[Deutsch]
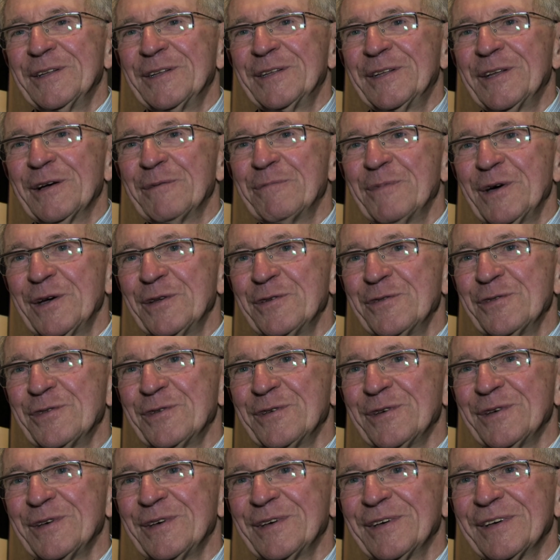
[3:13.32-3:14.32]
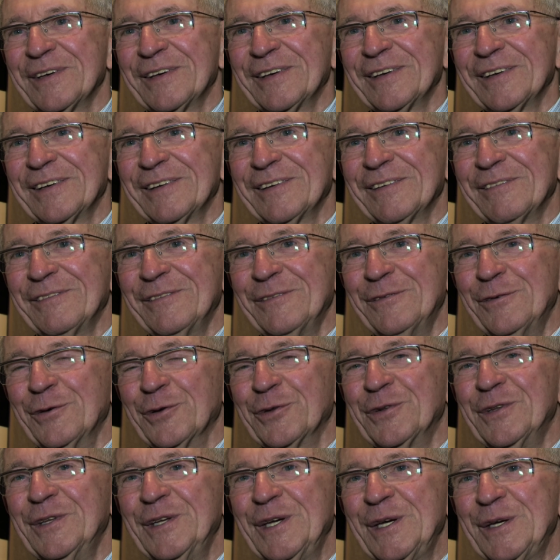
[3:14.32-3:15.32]
Der Mensch
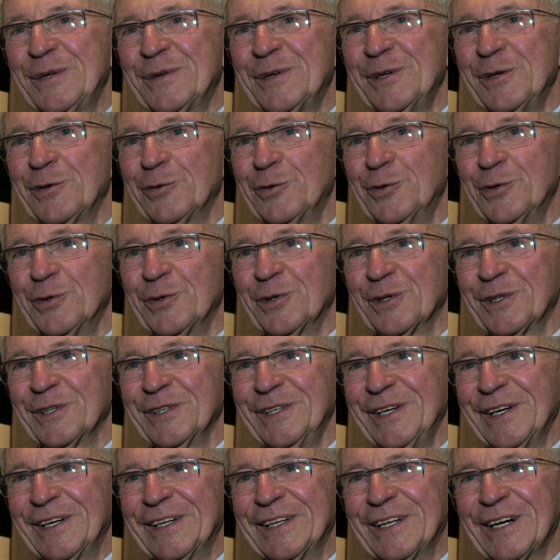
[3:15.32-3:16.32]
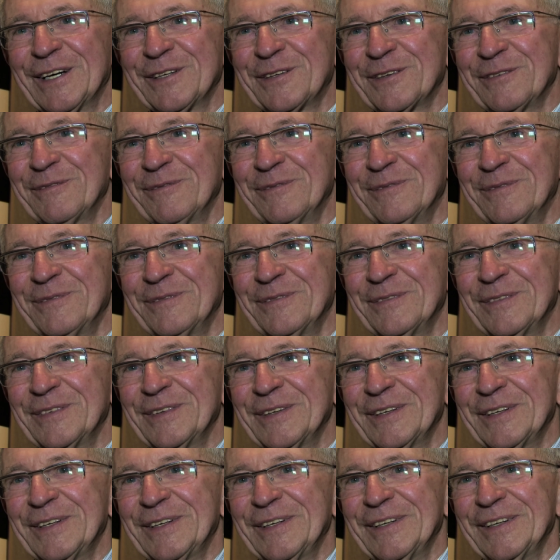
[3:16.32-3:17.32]
wird nie sich unterkriegen lassen.
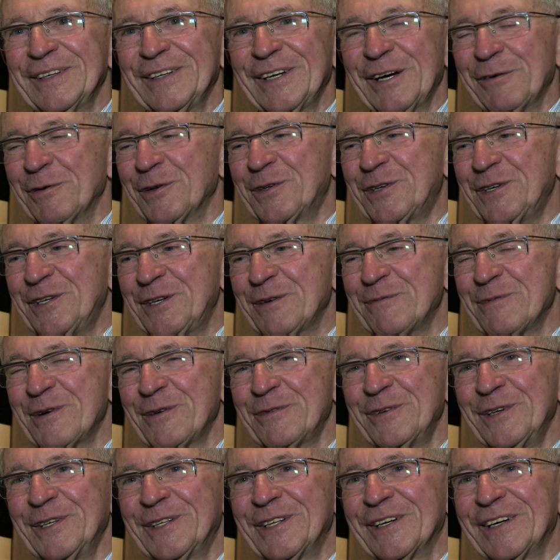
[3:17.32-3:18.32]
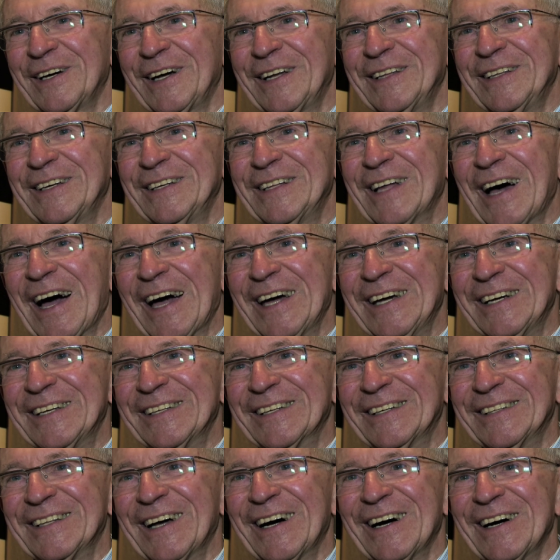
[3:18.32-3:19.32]
Er wird sich immer wieder an den
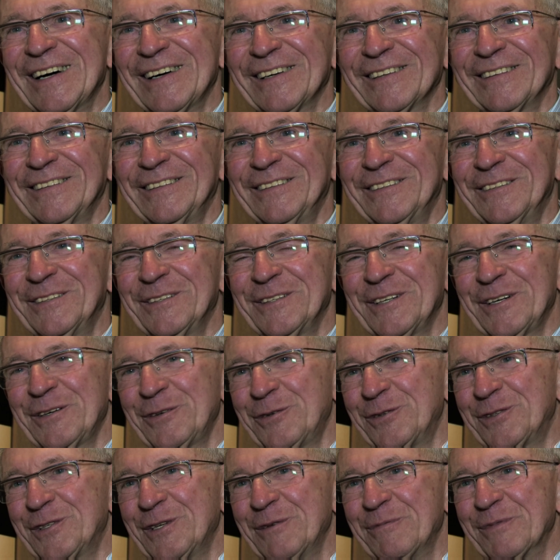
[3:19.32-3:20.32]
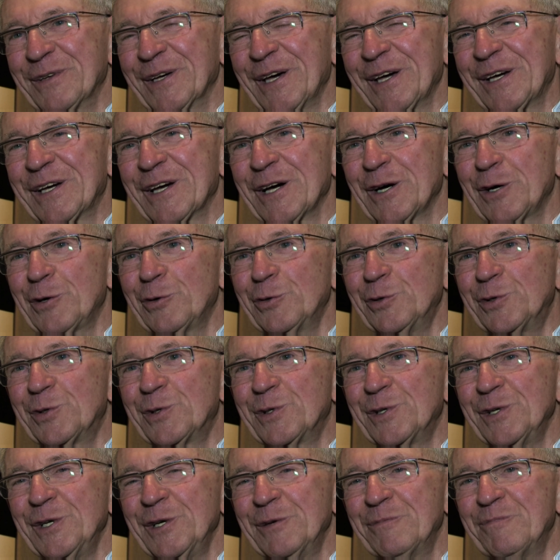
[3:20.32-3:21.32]
eigenen Haaren aus dem Dreck
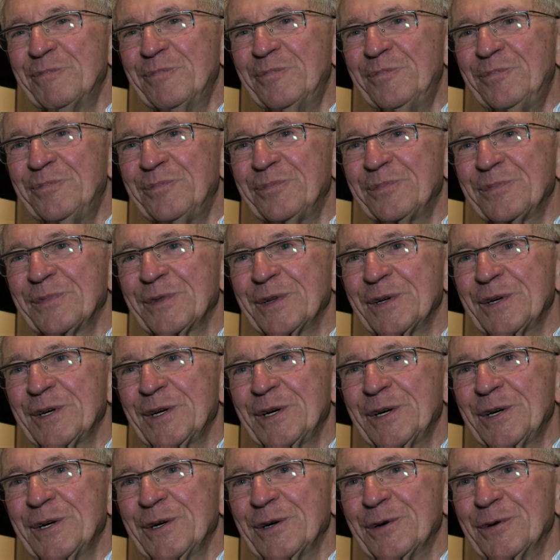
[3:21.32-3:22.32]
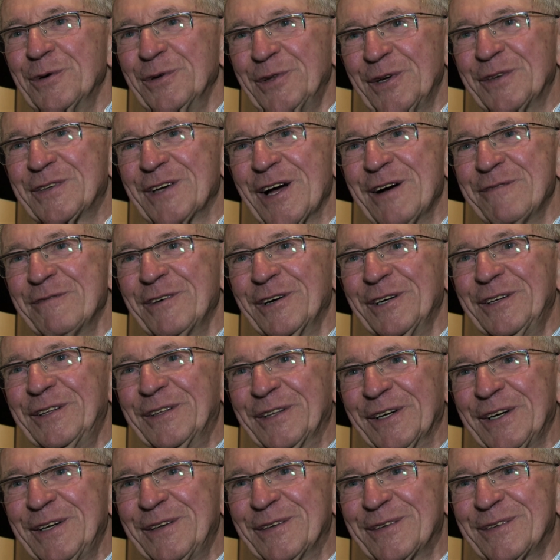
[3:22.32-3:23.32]
herausziehen. Und das haben wir in
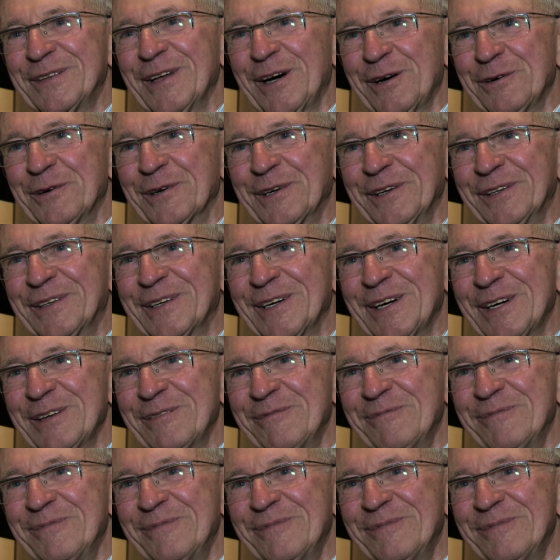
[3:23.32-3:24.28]
Dresden auch getan.